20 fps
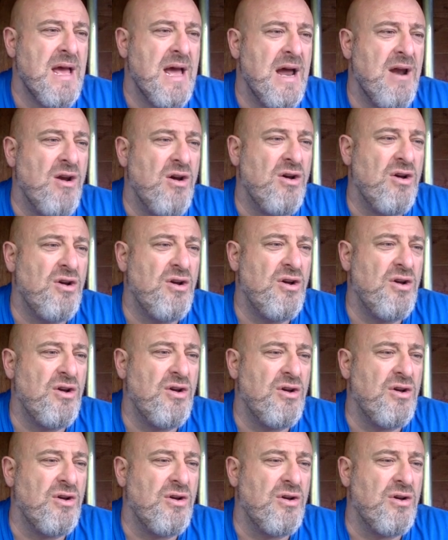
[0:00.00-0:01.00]
Alors,
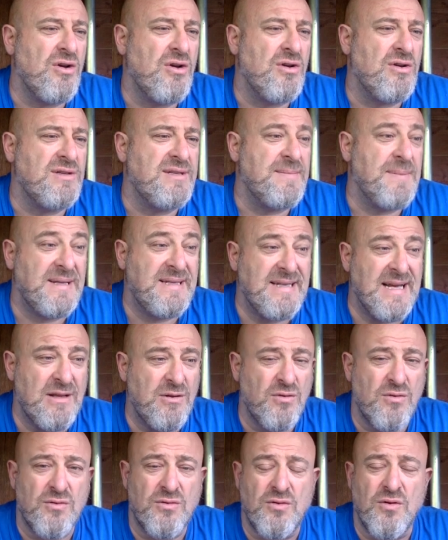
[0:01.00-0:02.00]
euh, c'est pas de ça
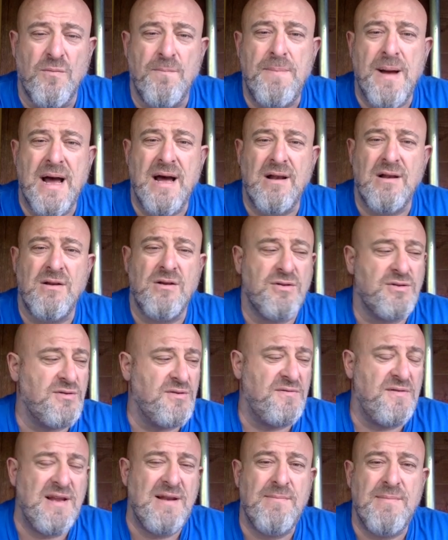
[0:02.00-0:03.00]
dont, parle ce
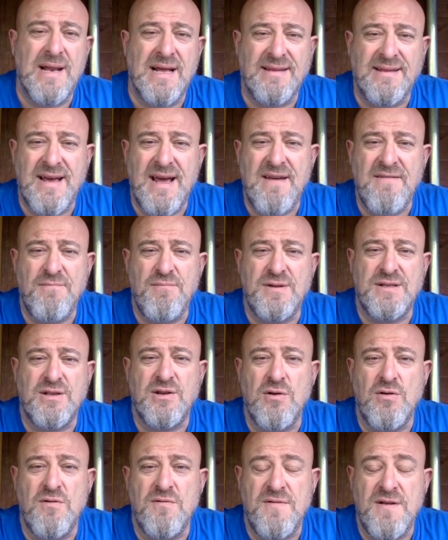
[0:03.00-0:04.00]
film La Trêve, puisque
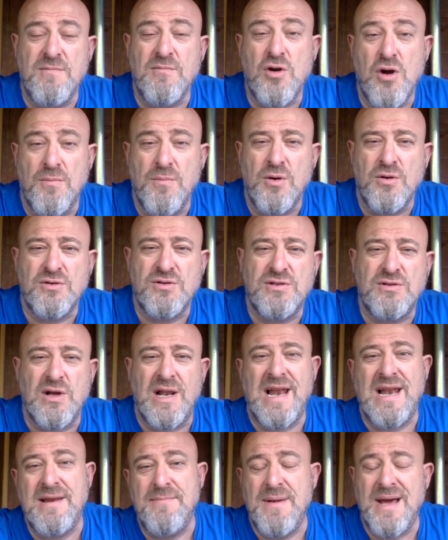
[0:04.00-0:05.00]
le film commence à
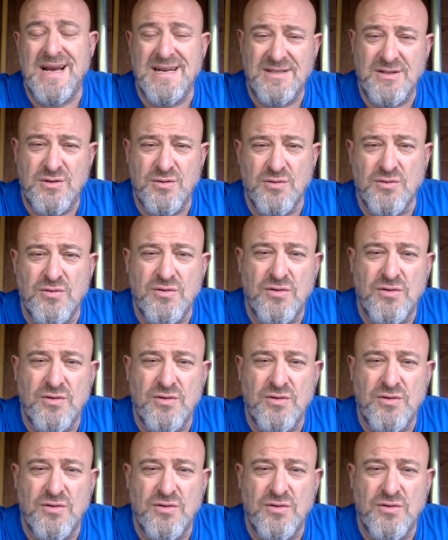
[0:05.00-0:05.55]
la libération